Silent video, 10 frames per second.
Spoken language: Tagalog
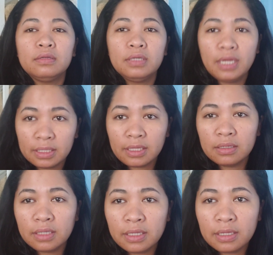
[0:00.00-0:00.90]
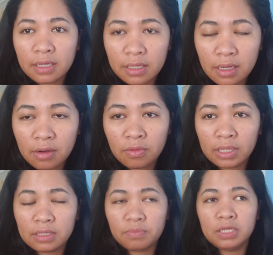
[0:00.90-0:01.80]
Hinatag ni Rina og
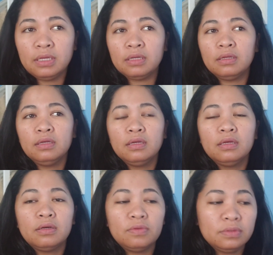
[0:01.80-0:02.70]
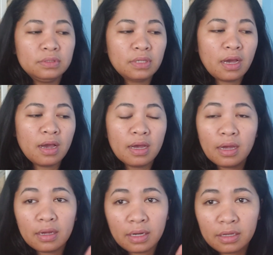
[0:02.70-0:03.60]
Atimiding. Unya,
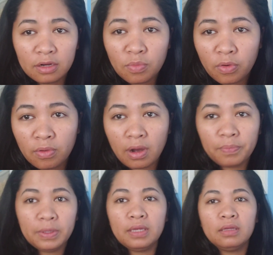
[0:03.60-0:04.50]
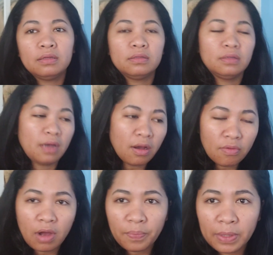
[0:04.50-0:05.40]
nag naginom ko og kape. Ang
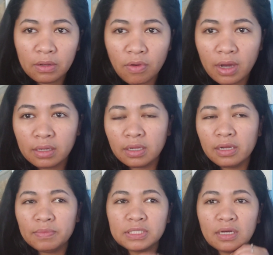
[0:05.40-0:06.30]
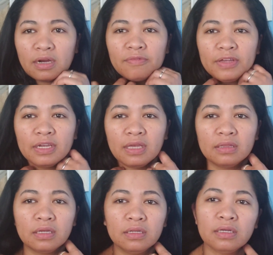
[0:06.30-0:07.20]
akong kape ko an ah, dili man siya
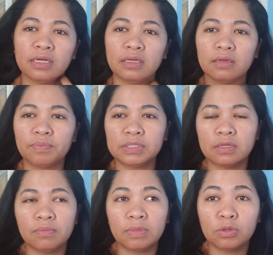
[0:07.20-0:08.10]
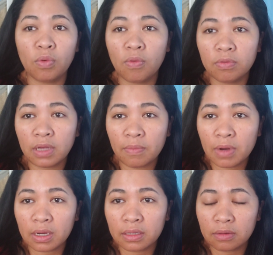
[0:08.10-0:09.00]
caffeinated kay basig matug ko niya
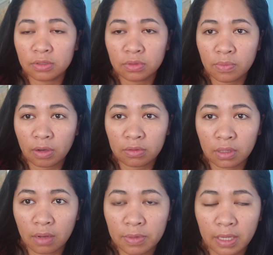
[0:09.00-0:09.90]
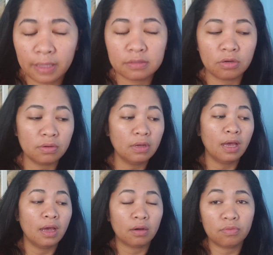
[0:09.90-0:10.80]
ba kay duty ba ko niya gabi. Eh, so,
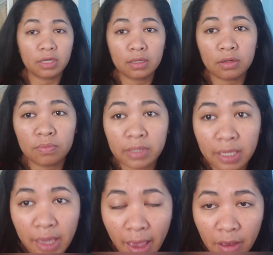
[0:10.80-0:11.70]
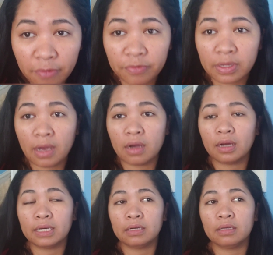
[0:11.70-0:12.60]
kung giinom decaf niya ang
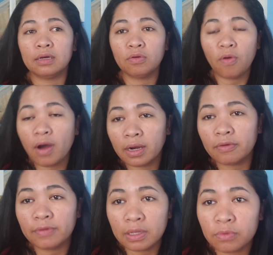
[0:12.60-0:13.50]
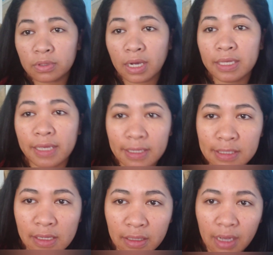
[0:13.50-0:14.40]
kanang iyang kuan ang flavor kay
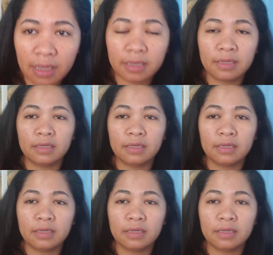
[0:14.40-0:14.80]
hazelnut.